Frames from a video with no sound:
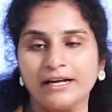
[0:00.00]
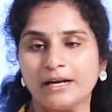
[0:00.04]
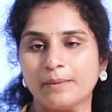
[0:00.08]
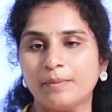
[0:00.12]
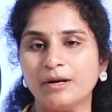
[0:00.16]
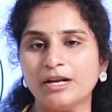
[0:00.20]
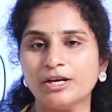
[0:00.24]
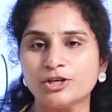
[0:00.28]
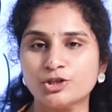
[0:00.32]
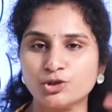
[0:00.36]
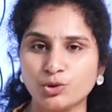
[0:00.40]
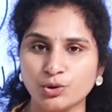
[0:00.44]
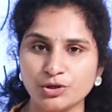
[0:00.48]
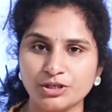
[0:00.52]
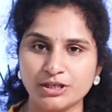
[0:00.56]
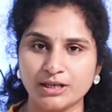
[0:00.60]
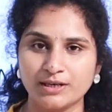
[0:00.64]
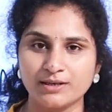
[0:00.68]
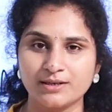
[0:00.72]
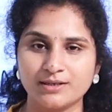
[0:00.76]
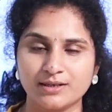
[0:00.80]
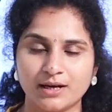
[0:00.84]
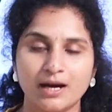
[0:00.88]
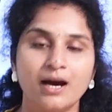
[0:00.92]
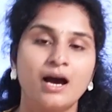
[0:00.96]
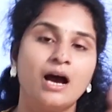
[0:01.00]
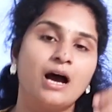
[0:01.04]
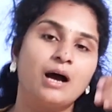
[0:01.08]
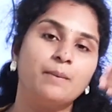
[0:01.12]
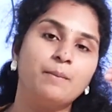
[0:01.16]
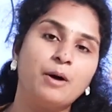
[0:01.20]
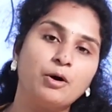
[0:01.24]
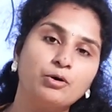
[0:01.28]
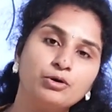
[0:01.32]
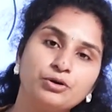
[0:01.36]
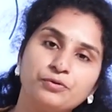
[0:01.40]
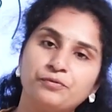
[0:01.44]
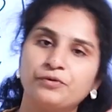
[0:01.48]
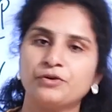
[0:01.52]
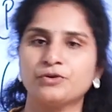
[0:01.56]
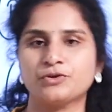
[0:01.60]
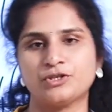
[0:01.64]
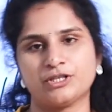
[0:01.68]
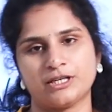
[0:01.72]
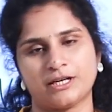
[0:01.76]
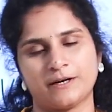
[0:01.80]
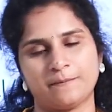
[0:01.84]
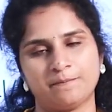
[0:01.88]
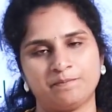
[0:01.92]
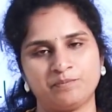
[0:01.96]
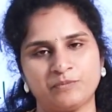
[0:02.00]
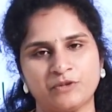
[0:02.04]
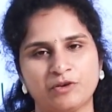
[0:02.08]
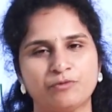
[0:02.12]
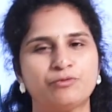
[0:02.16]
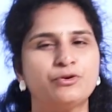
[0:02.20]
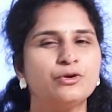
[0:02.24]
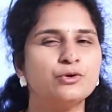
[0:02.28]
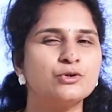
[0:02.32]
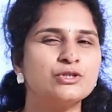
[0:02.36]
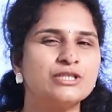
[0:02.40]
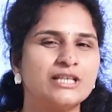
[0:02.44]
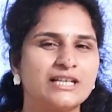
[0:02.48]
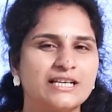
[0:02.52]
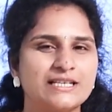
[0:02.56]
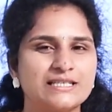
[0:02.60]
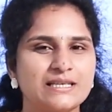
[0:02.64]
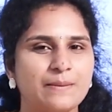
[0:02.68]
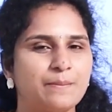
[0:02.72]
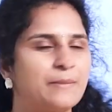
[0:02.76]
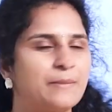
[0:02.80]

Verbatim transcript: and double అబౌట్ questions uh, about future. ఫ్యూచర్కి